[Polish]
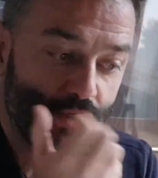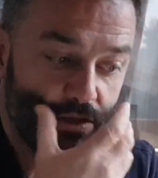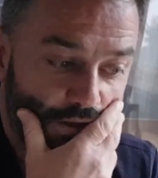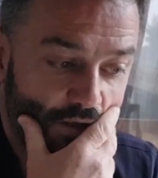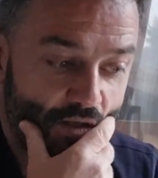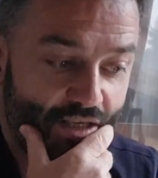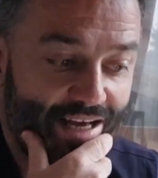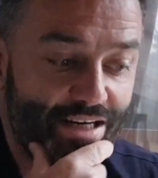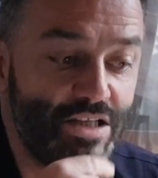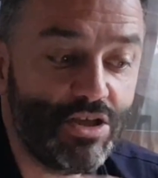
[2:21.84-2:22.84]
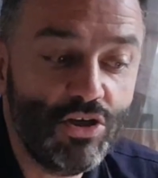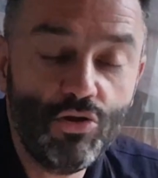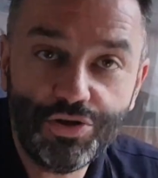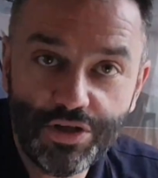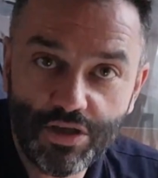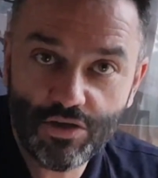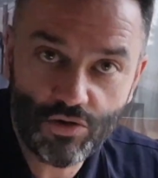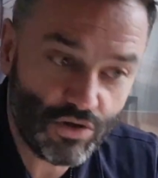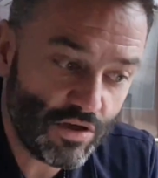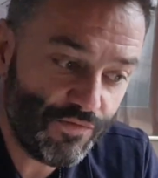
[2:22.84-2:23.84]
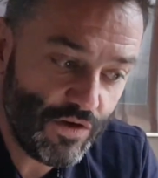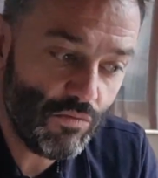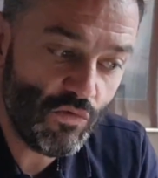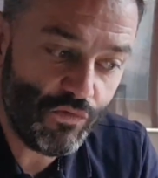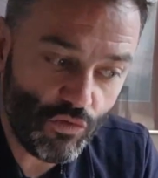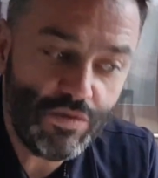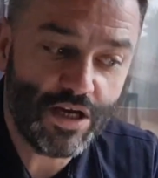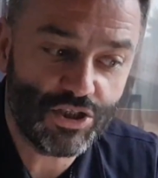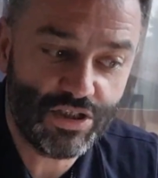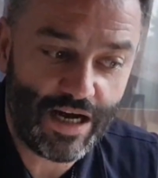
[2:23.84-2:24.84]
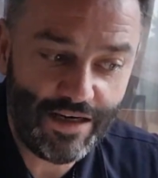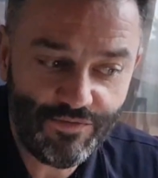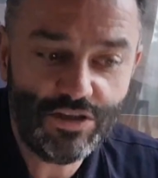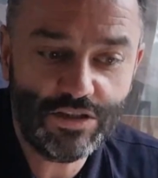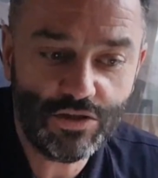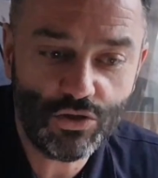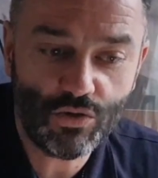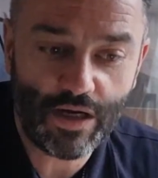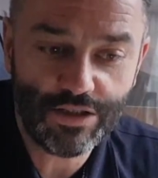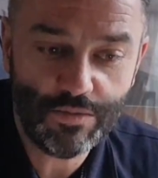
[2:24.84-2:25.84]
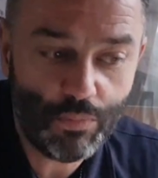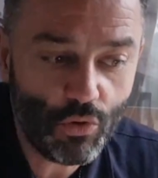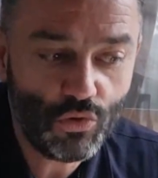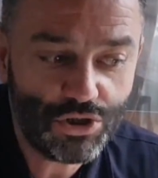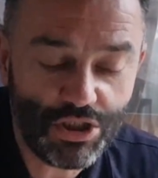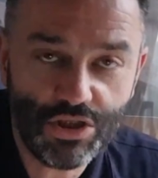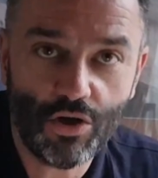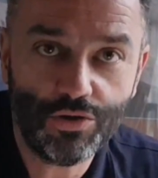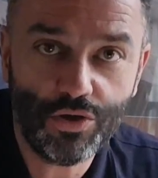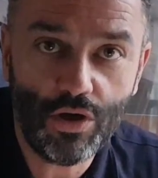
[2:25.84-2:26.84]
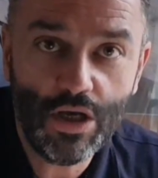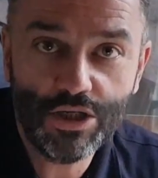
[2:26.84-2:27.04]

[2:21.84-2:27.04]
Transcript: Y, ja linki do tych, do tych filmów umieszczę, ale wiecie co, słuchajcie, pokuszę się o to,